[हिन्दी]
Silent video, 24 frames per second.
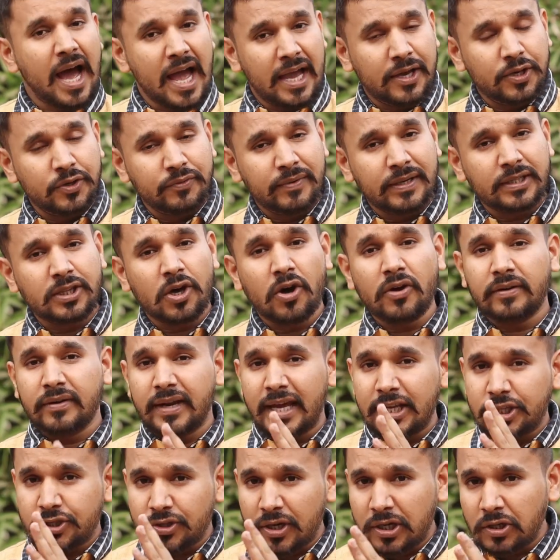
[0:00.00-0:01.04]
आयुर्वेदा और
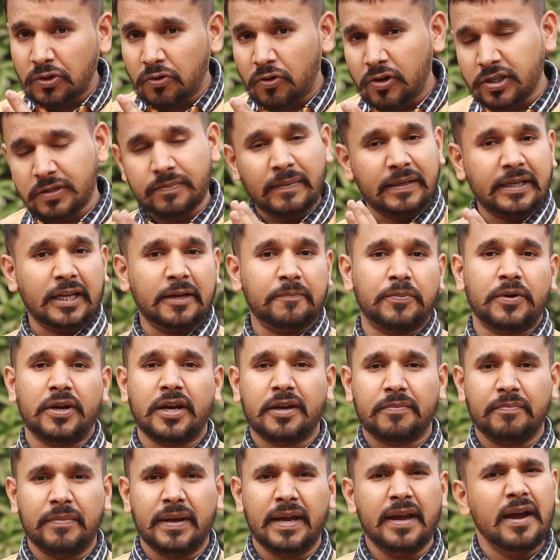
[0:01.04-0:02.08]
नेचुरल कॉस्मेटिक
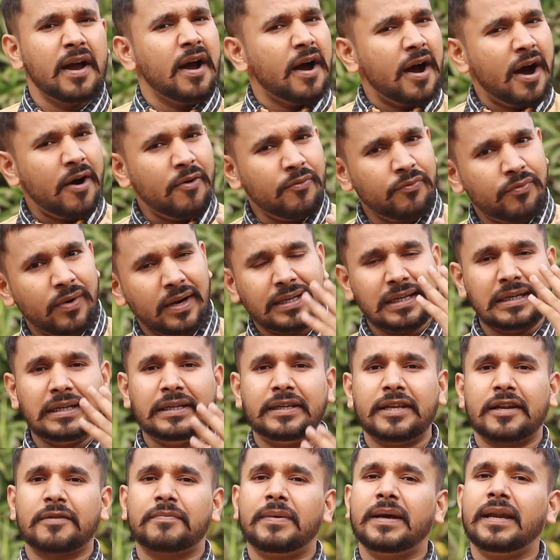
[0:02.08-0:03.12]
प्रोडक्ट में हम वर्ल्ड
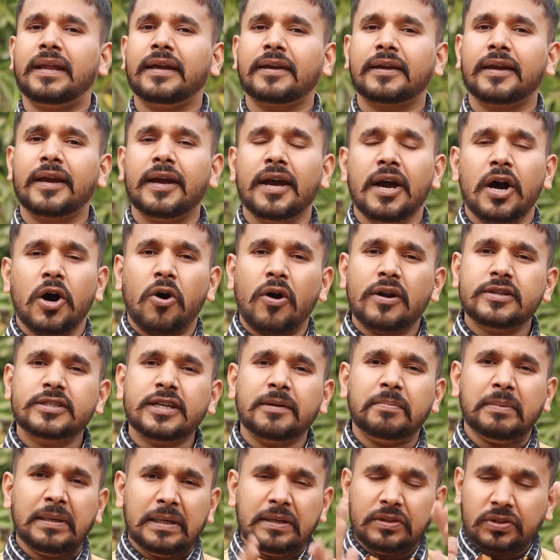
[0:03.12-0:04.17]
लीडर बनेंगे और
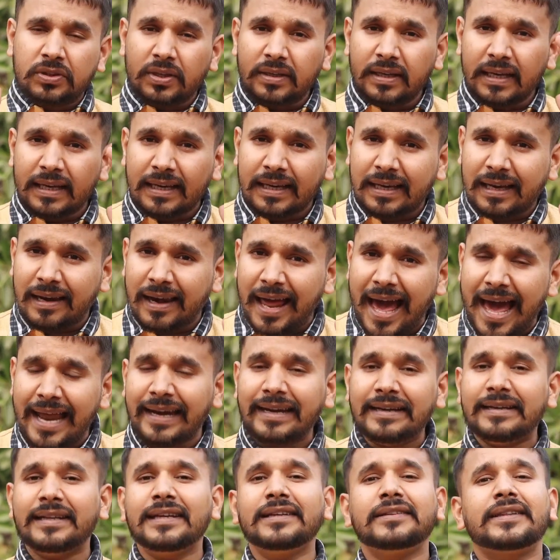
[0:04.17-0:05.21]
जब इतनी
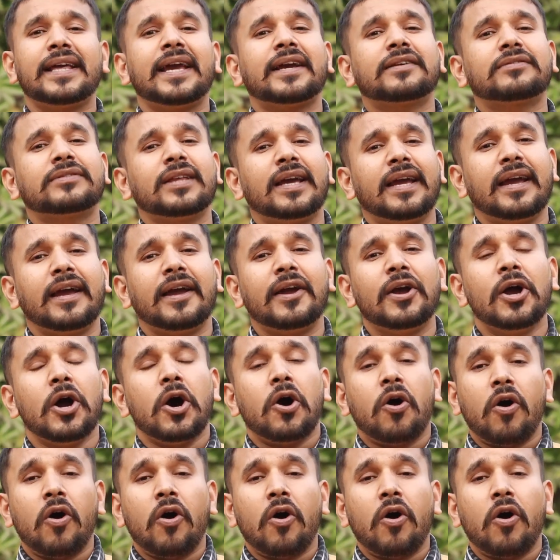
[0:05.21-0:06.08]
क्लैरिटी देखते हैं